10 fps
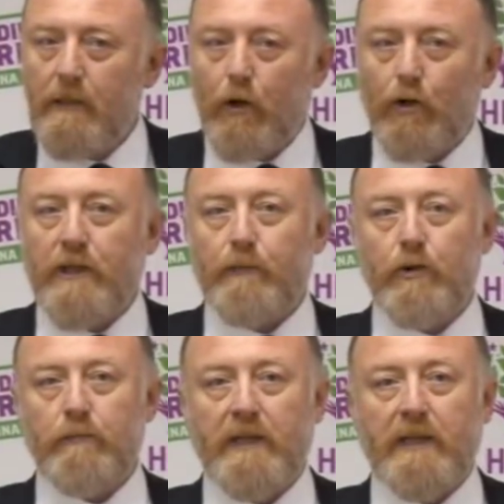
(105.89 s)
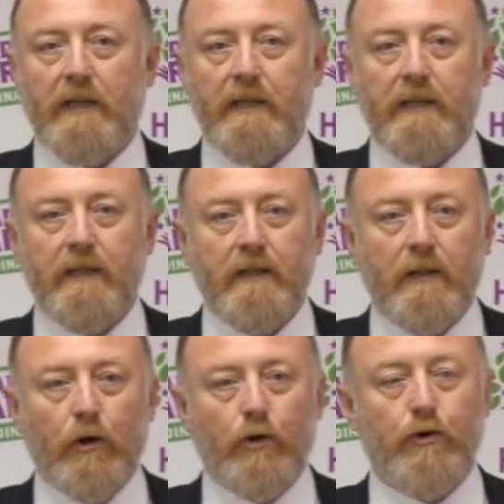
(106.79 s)
O da bunun bedelini
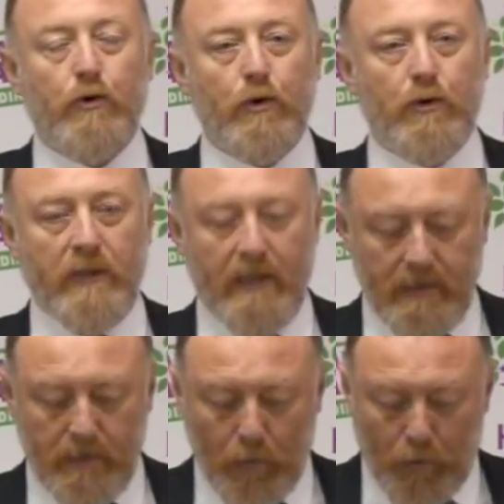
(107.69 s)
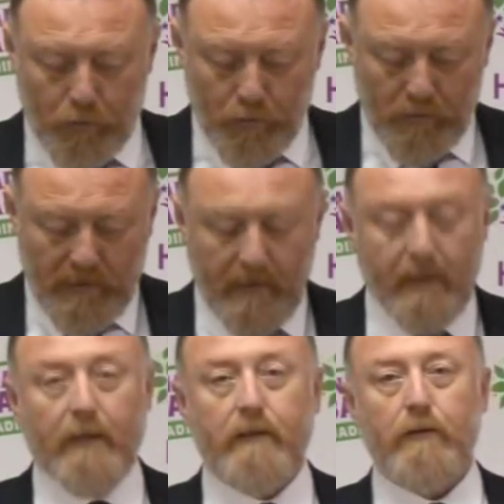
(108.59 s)
özgürlüğünden yoksun
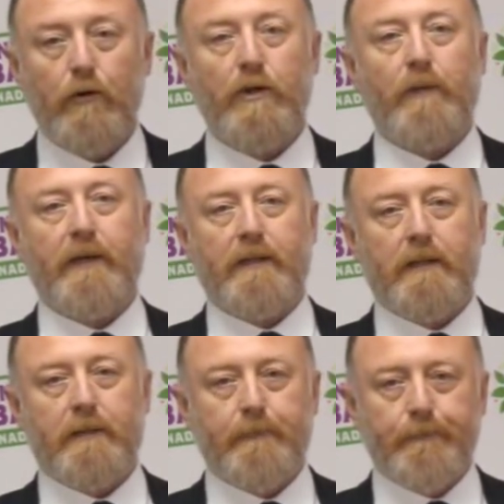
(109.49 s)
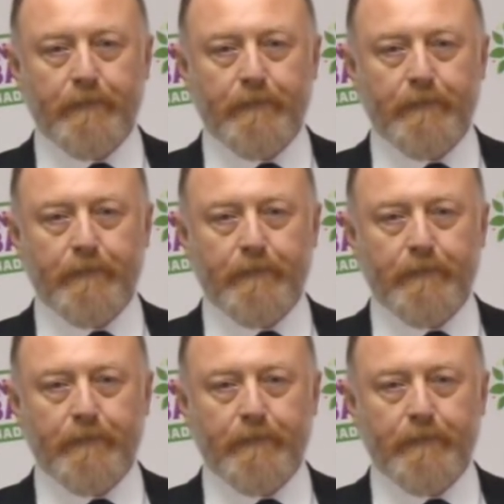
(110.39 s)
kalarak ödemektedir.